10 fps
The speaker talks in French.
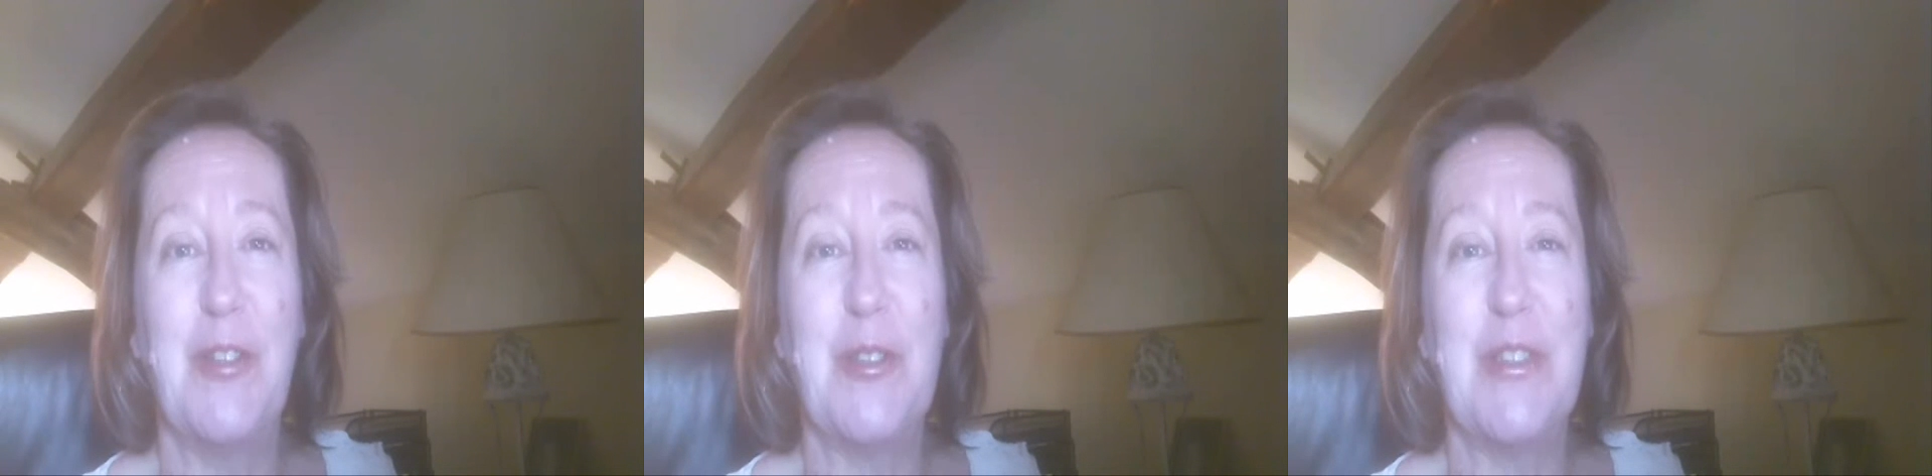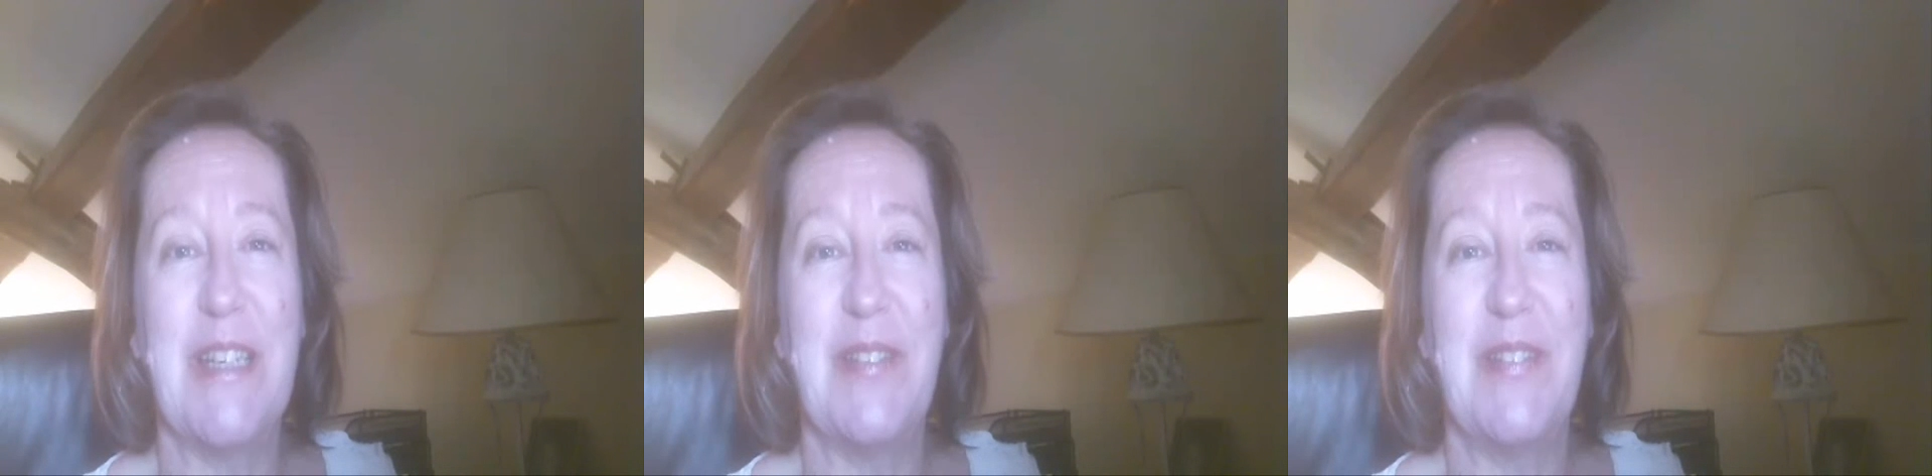votre
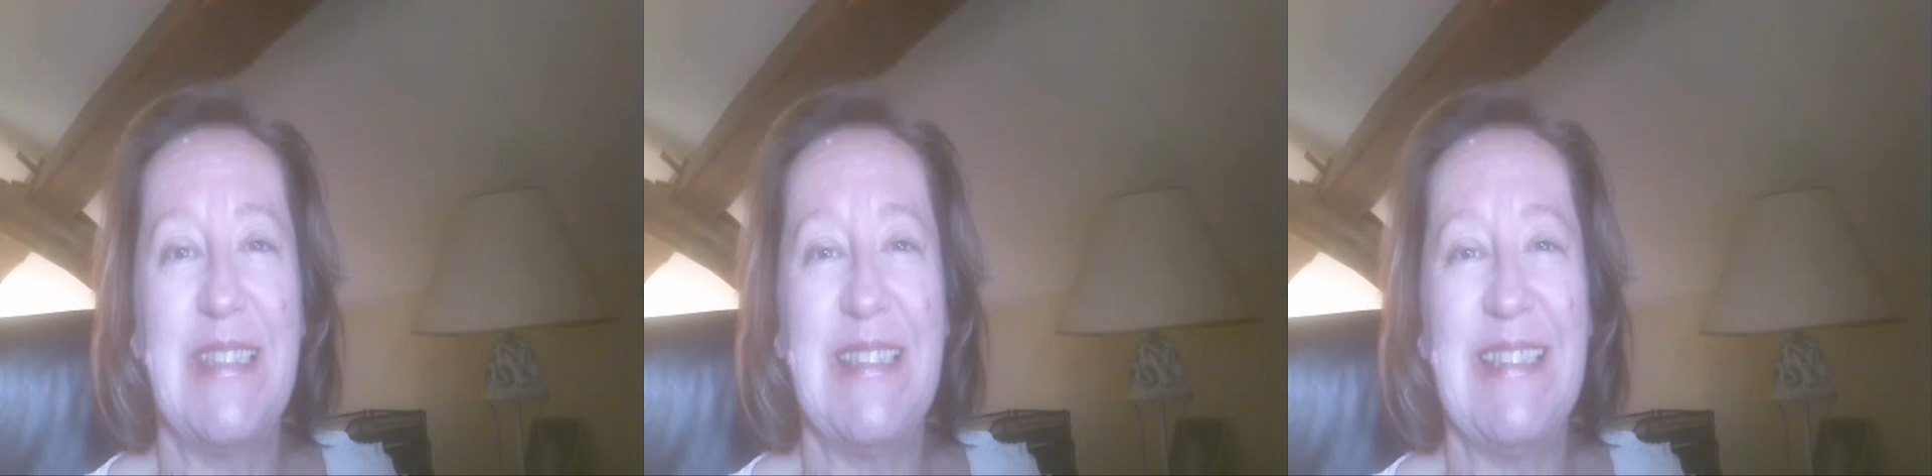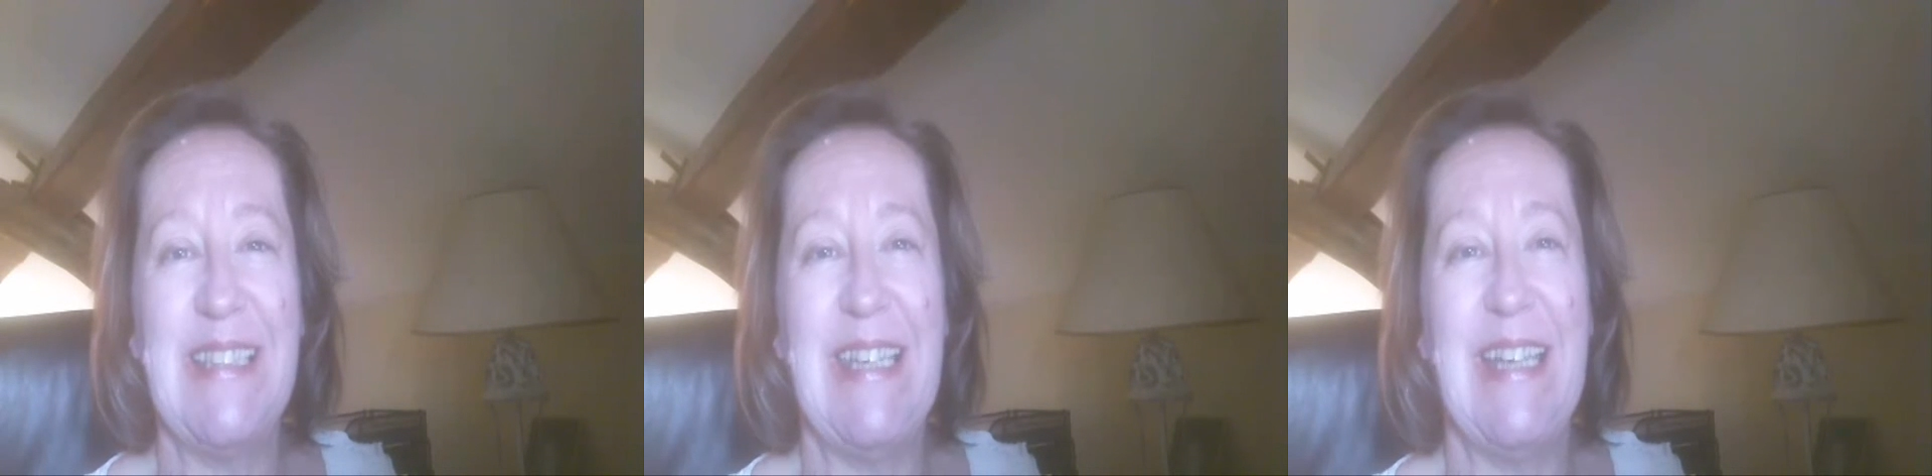
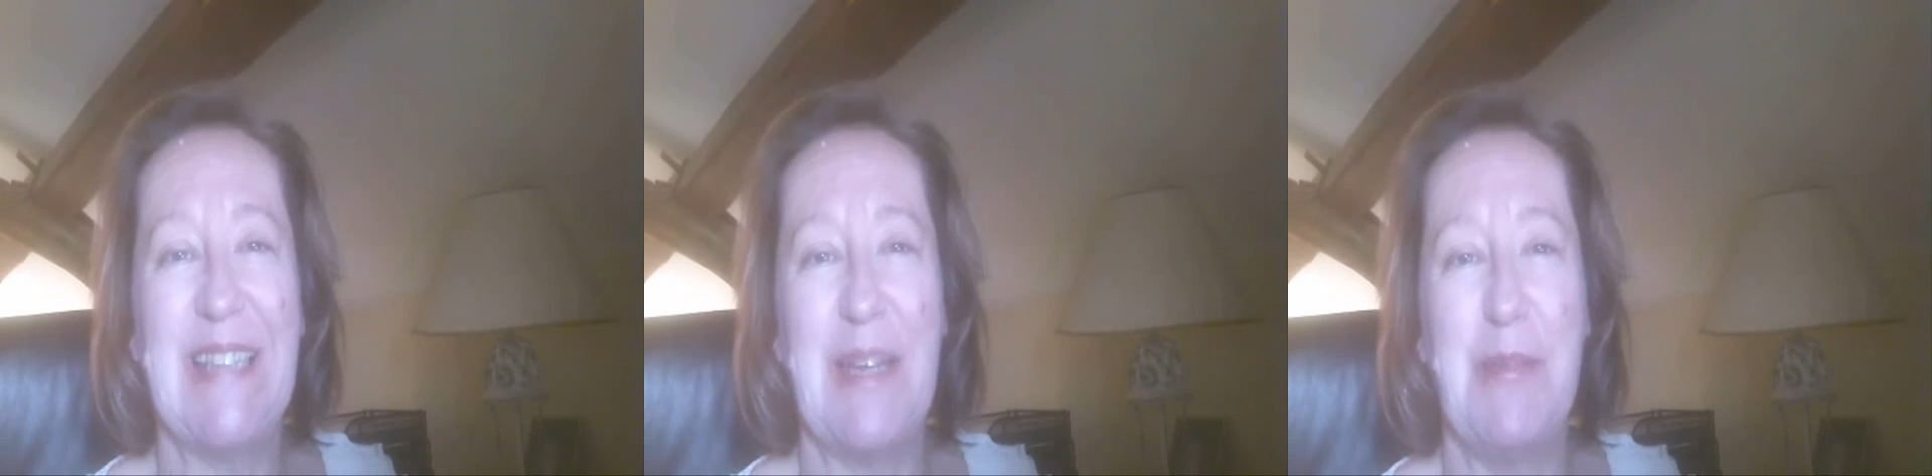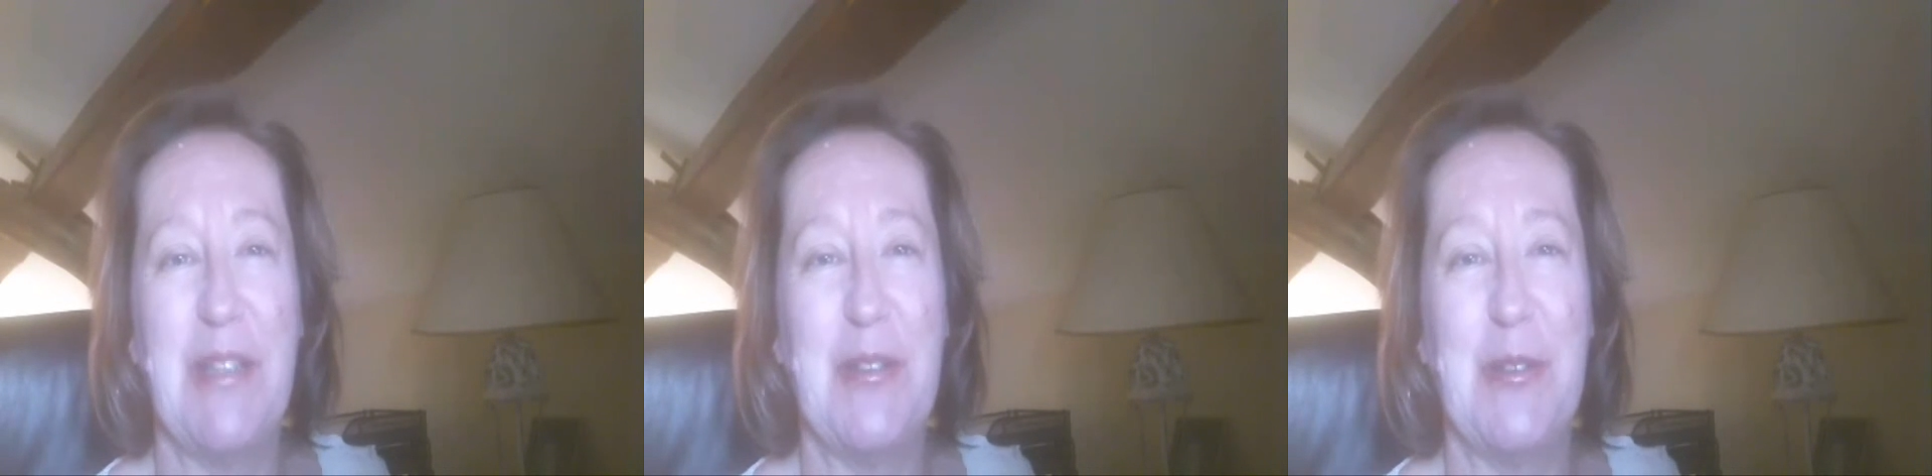service et à très
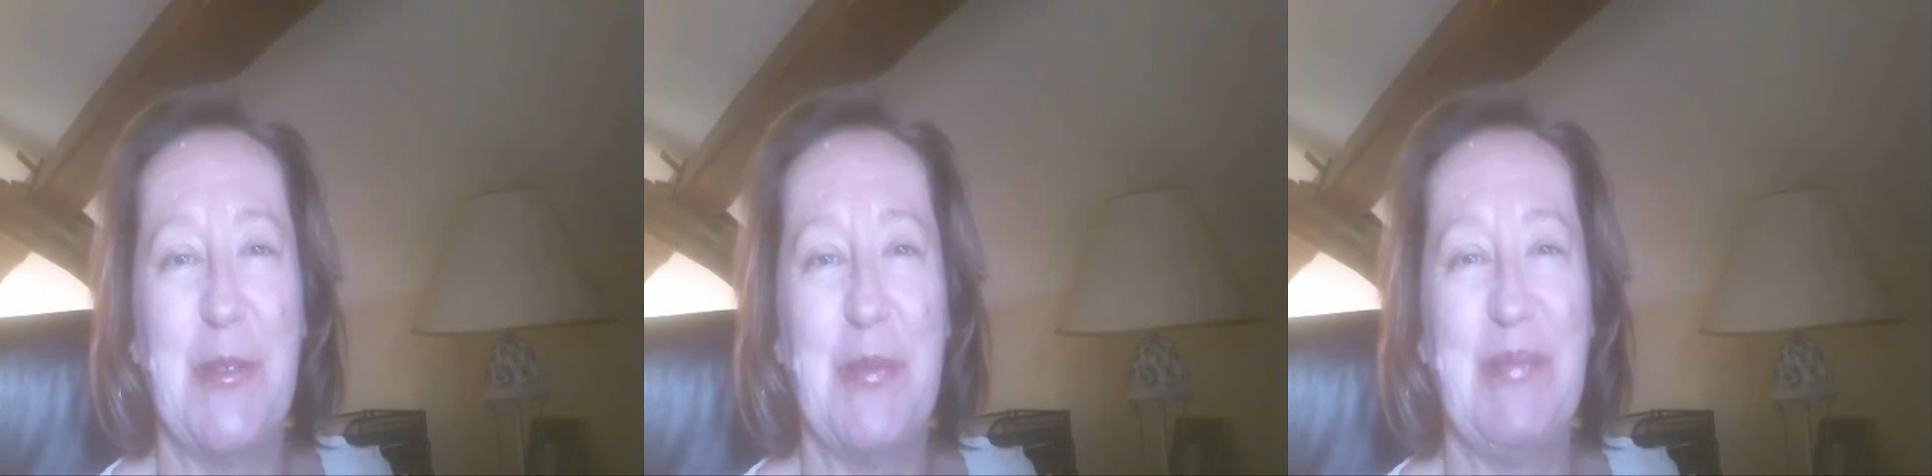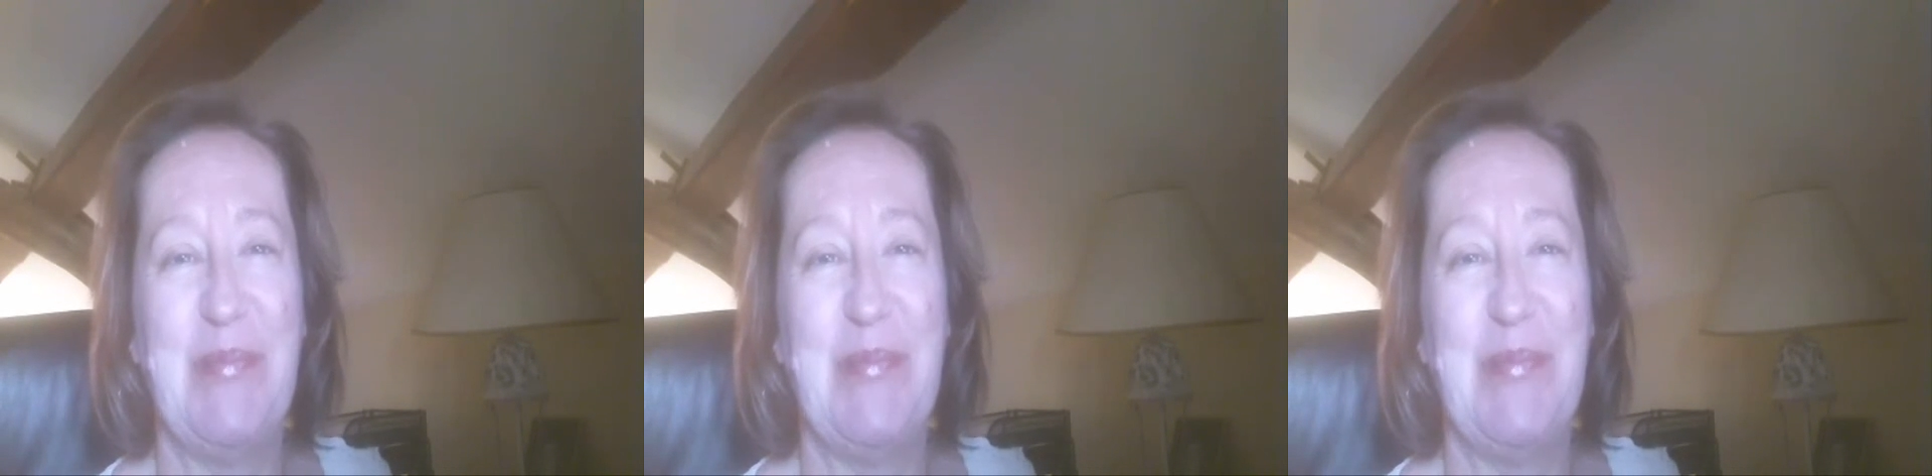bientôt.